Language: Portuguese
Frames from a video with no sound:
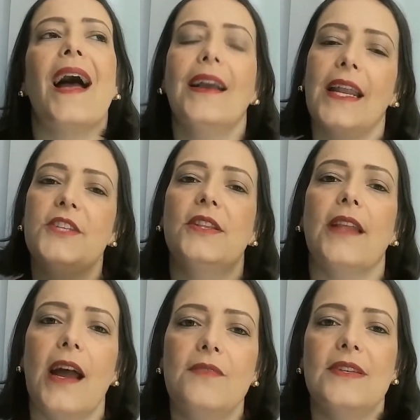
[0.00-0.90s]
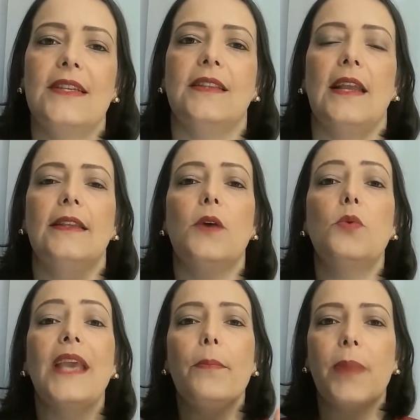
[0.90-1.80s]
Acreditava-se até
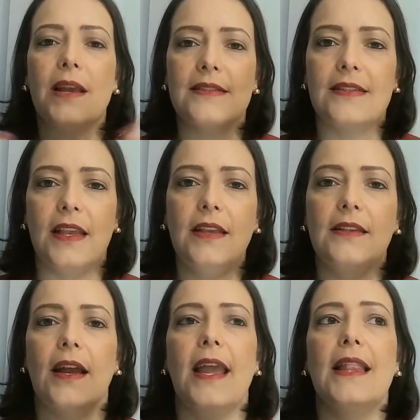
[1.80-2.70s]
então que a placenta